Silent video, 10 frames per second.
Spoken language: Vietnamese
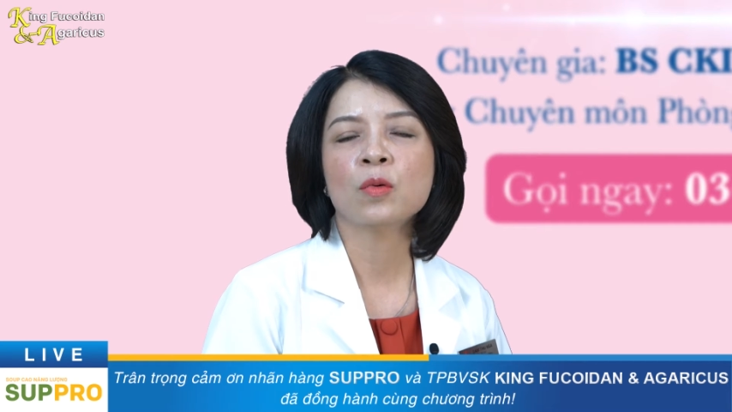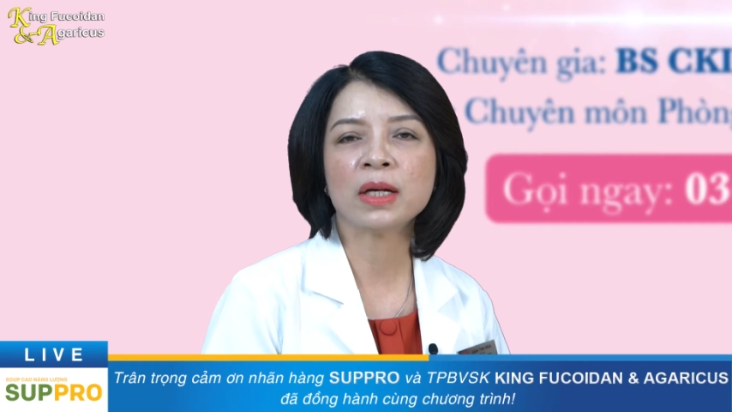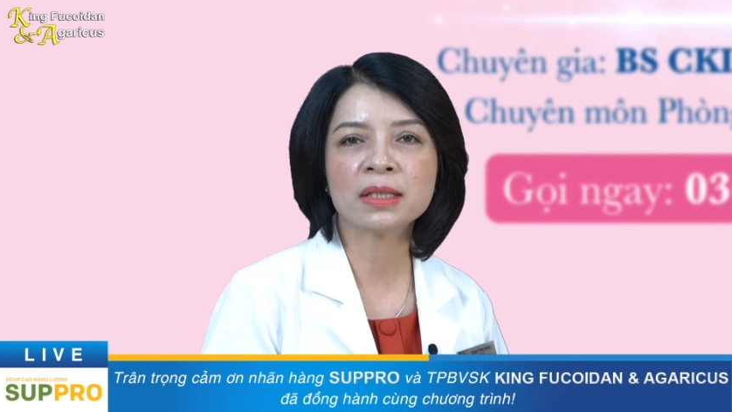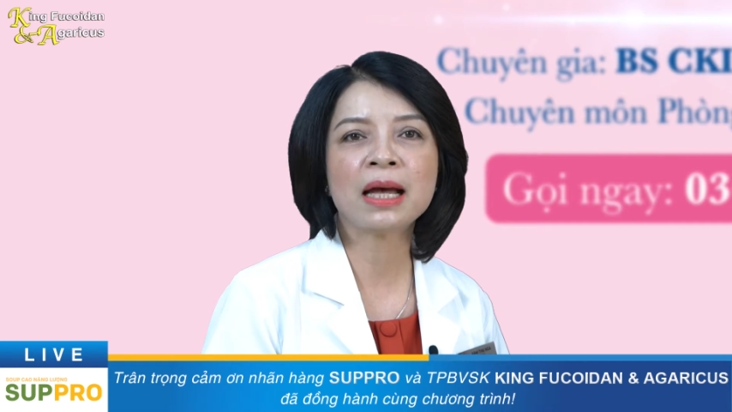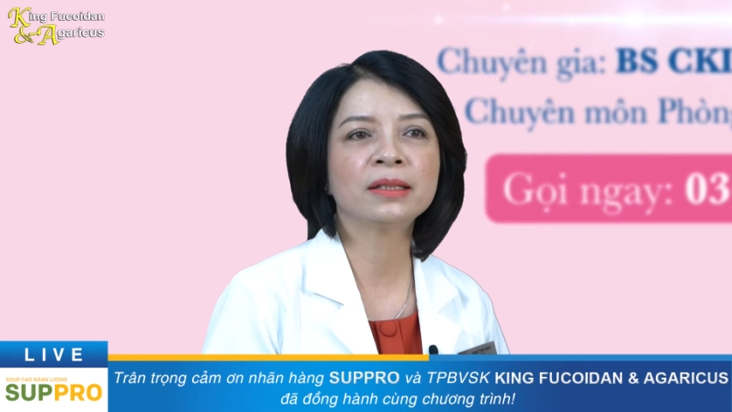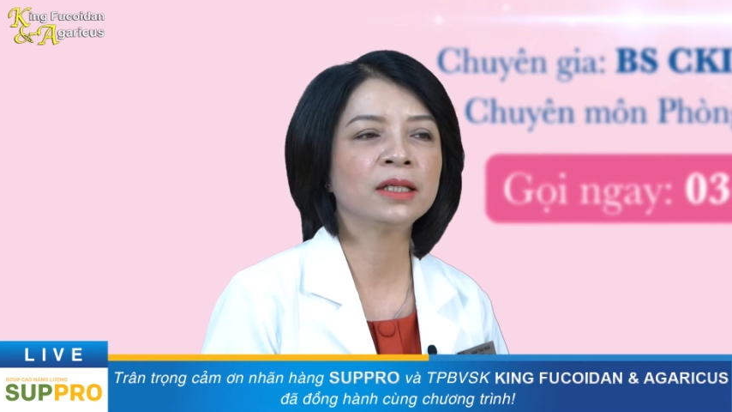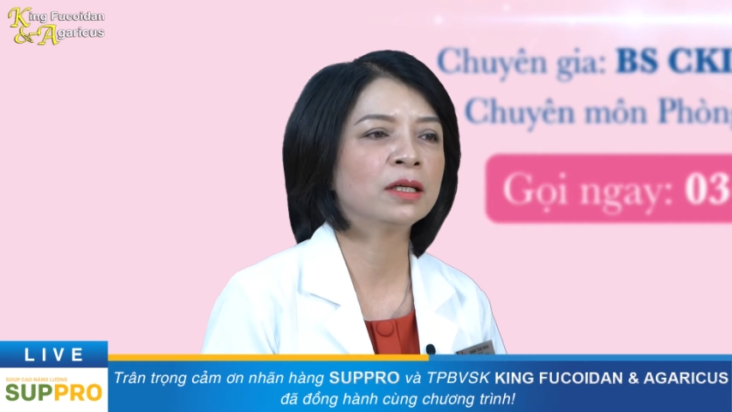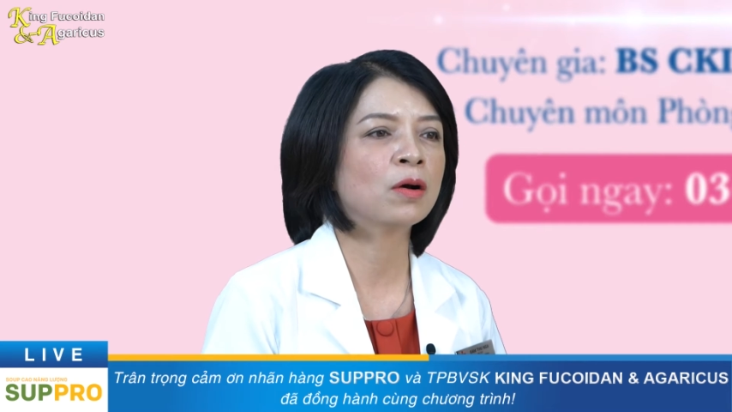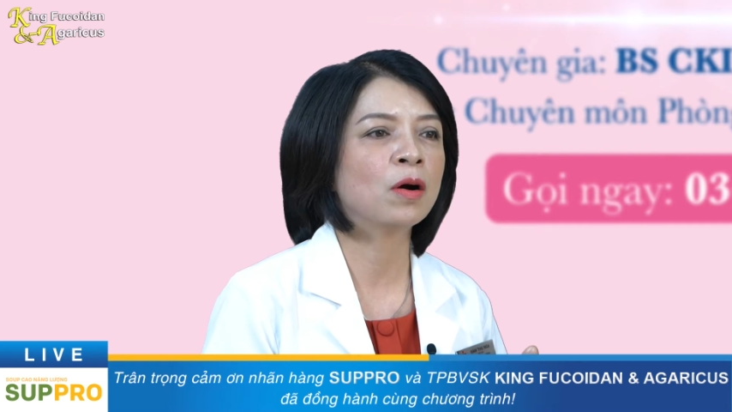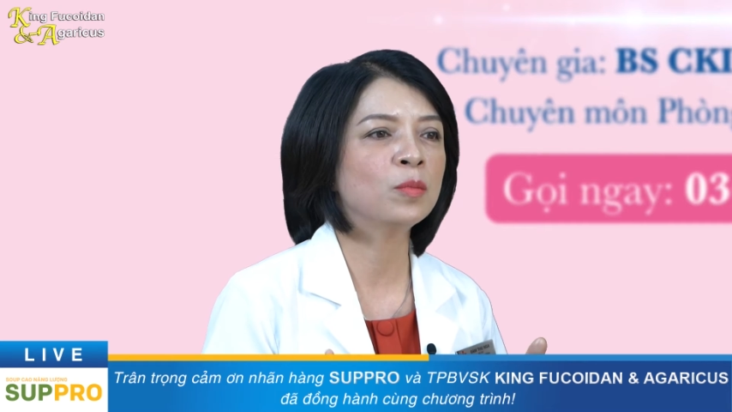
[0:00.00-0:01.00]
Ngoài ra
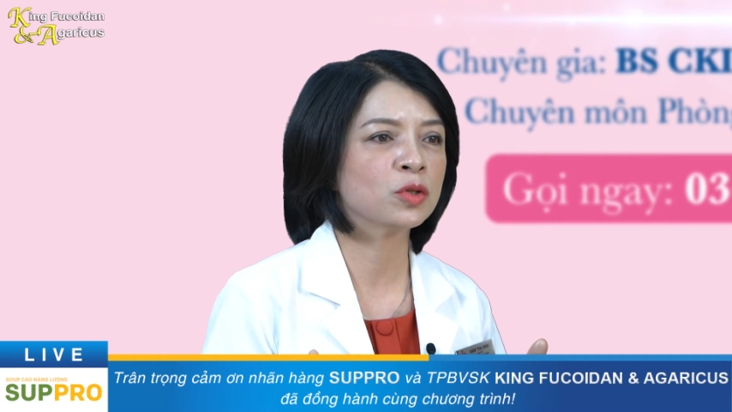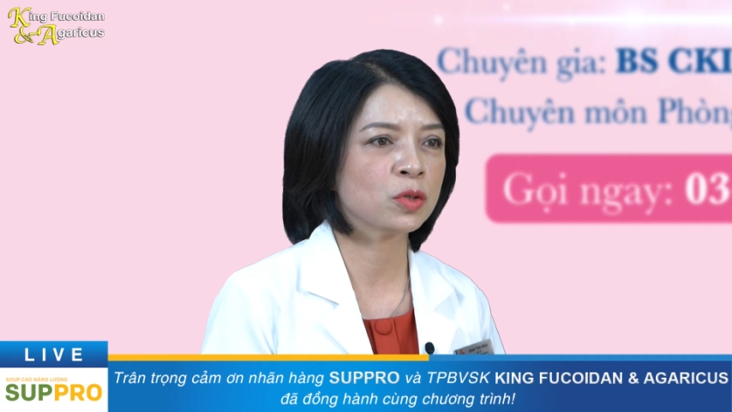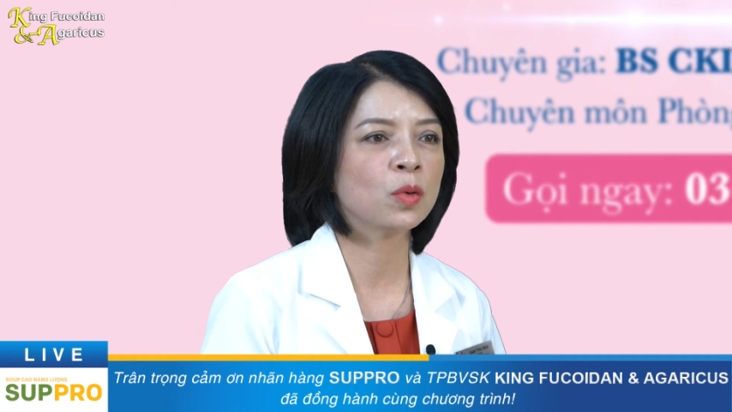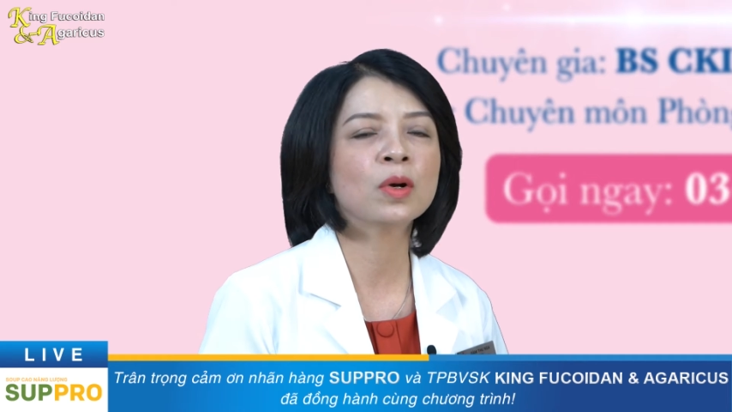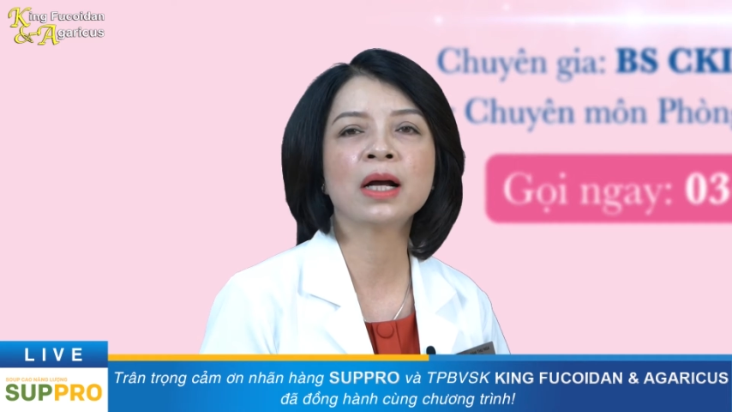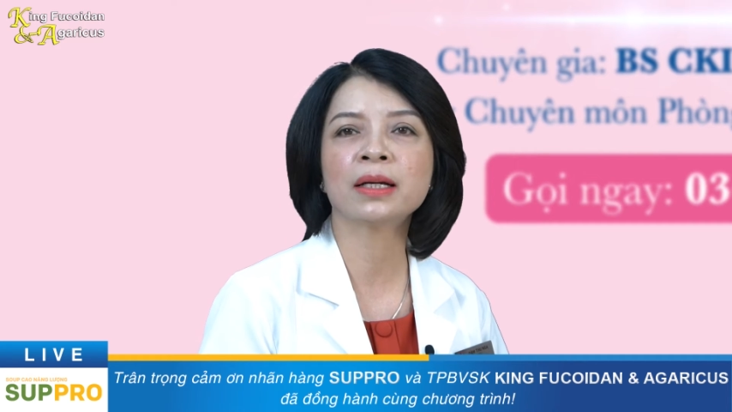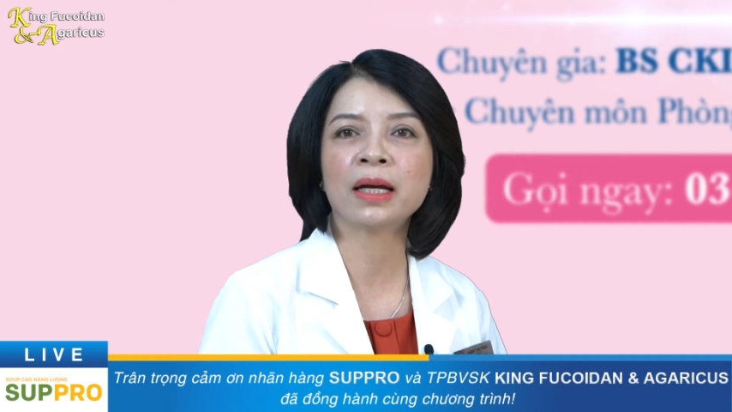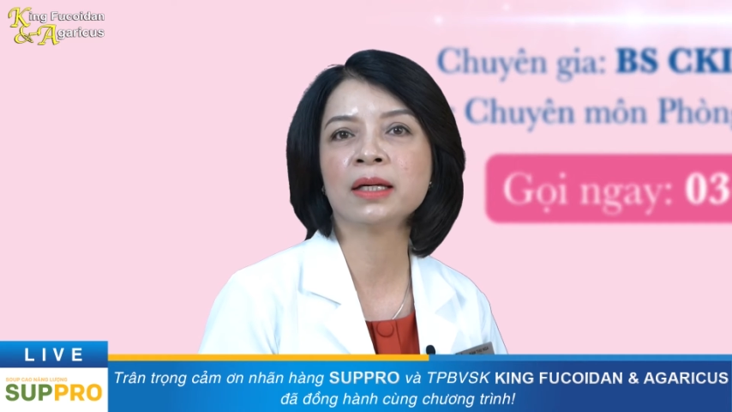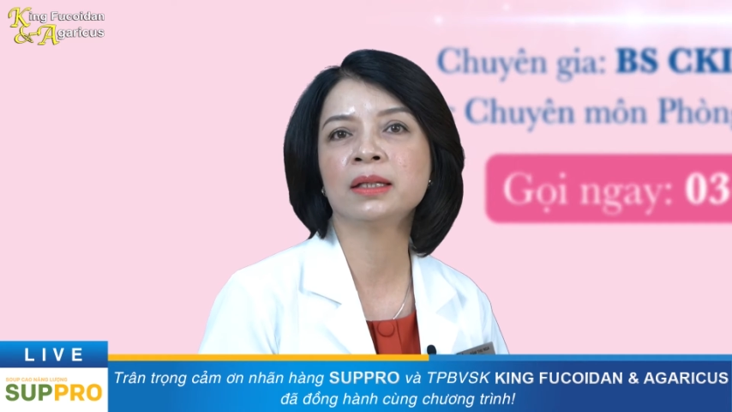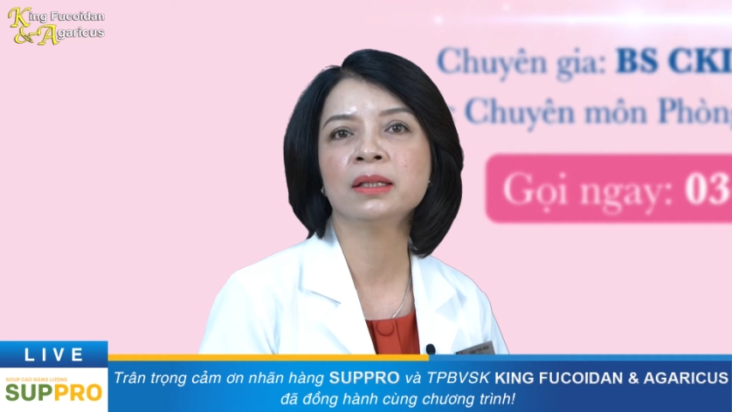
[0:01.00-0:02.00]
thì có một số các
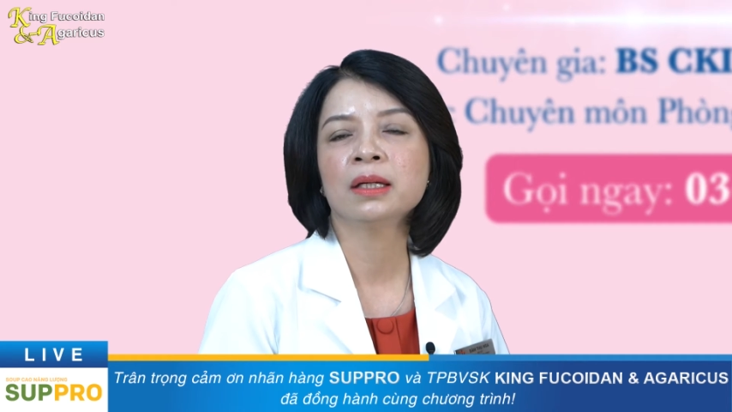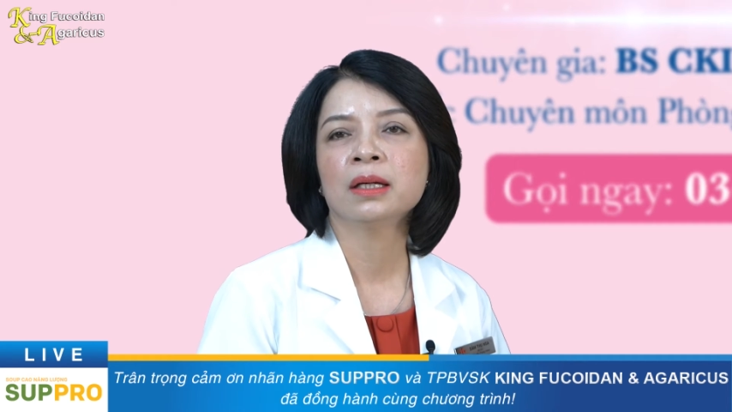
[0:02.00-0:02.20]
cái